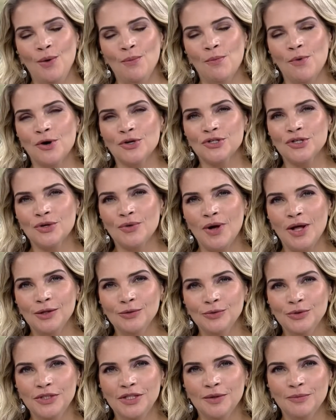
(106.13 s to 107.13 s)
mostram a
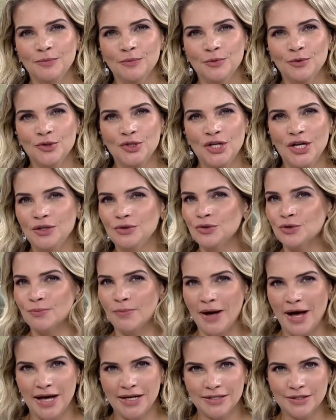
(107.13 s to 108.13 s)
luta por direitos
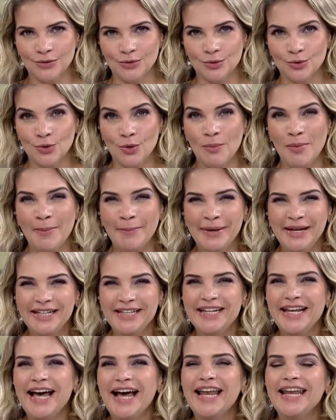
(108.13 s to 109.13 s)
básicos, como
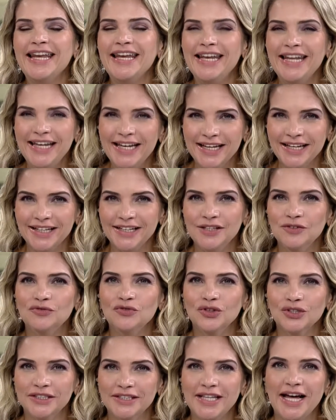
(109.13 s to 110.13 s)
aprender a ler e
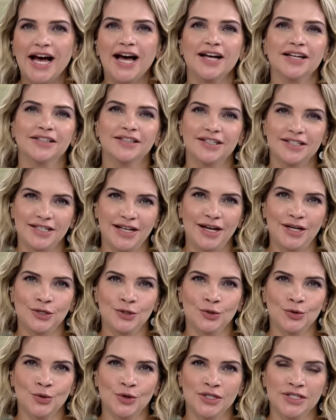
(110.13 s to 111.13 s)
votar nas
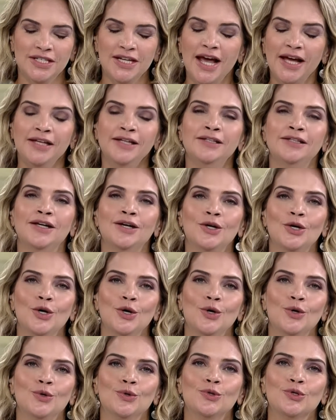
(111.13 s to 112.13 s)
eleições. E ainda,
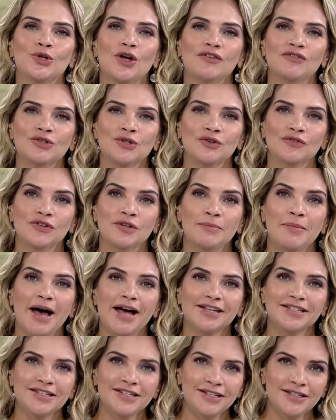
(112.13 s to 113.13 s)
o jovem Giovanni
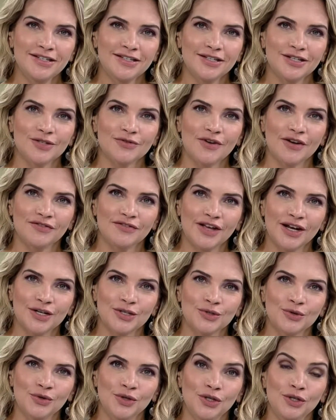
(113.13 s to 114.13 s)
Martins, das
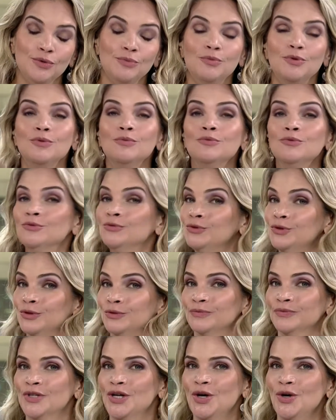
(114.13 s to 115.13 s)
favelas do Rio para o mundo.
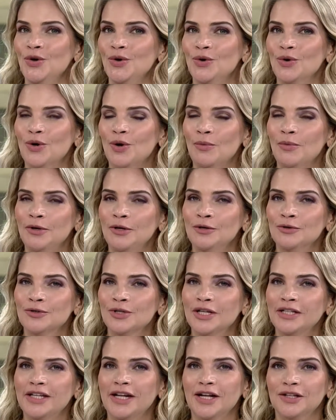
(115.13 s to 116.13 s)
O Globo
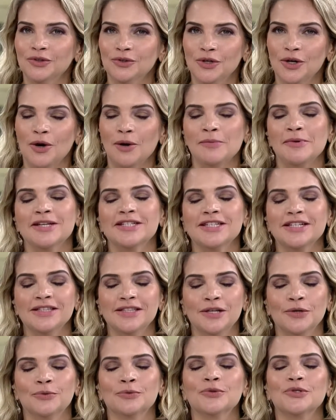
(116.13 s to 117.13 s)
News Literatura começa
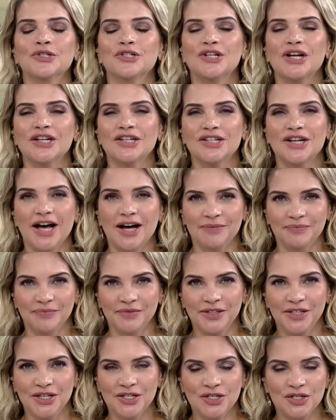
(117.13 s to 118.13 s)
então já já.
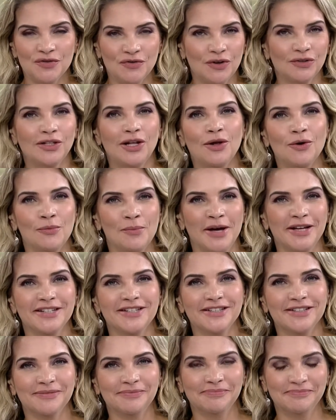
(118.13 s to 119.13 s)
E a gente volta logo
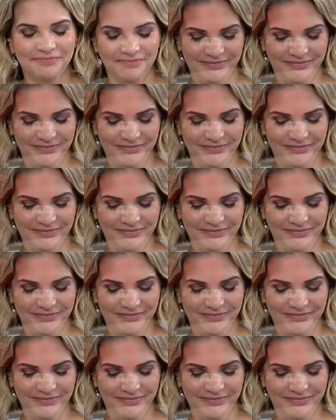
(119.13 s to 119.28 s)
mais.